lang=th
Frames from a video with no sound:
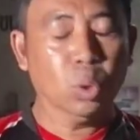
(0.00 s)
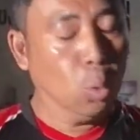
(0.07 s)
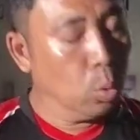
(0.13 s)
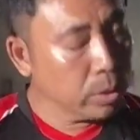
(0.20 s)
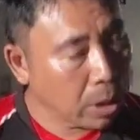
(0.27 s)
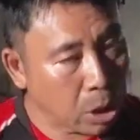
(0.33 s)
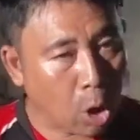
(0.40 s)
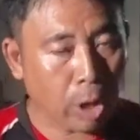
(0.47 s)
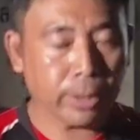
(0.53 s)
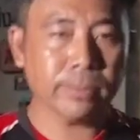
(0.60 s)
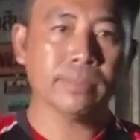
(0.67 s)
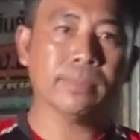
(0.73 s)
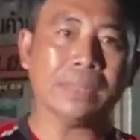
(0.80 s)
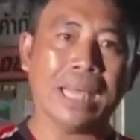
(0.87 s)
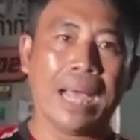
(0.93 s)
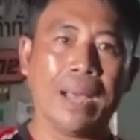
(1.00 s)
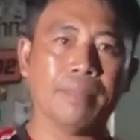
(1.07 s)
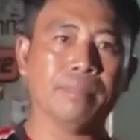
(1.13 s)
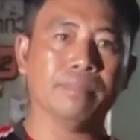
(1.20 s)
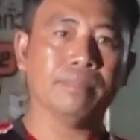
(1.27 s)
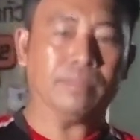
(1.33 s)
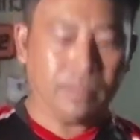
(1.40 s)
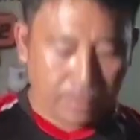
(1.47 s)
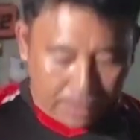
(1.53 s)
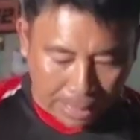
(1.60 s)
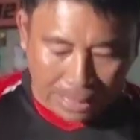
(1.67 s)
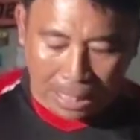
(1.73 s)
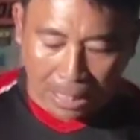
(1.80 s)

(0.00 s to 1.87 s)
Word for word: ดูตลอดนะครับ ก็อ